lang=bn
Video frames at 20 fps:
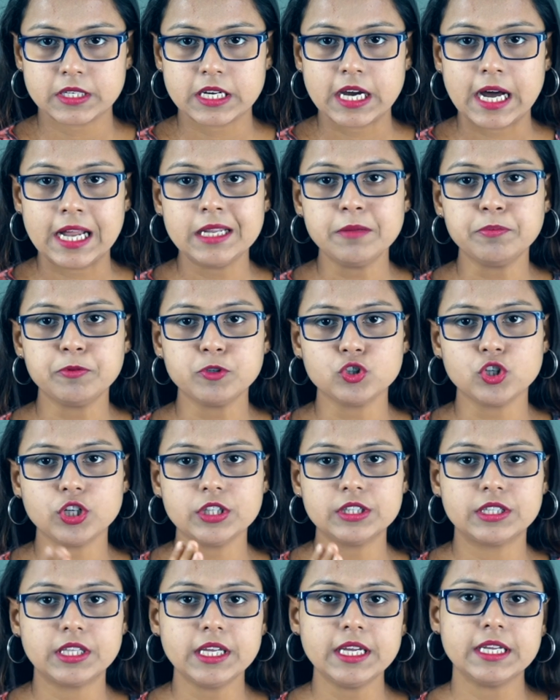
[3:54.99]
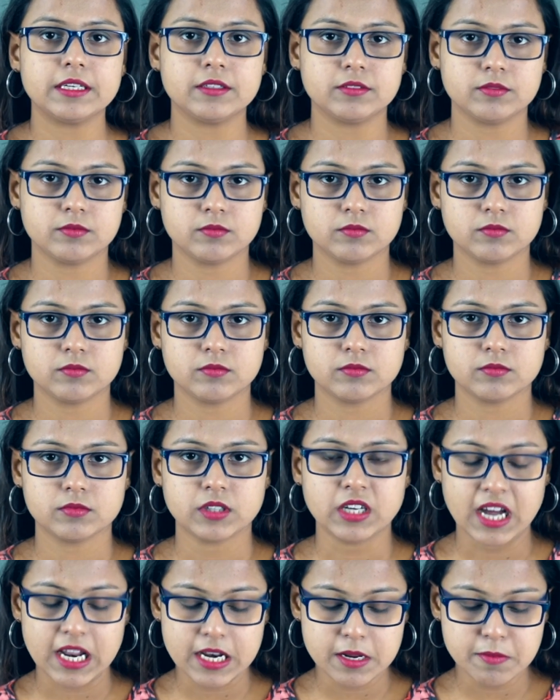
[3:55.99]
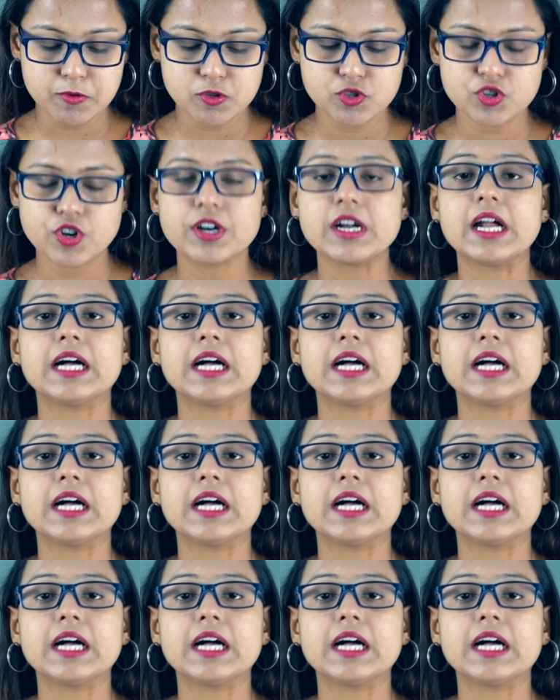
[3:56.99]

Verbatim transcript: কালী পুজোর দিন কালী পুজোর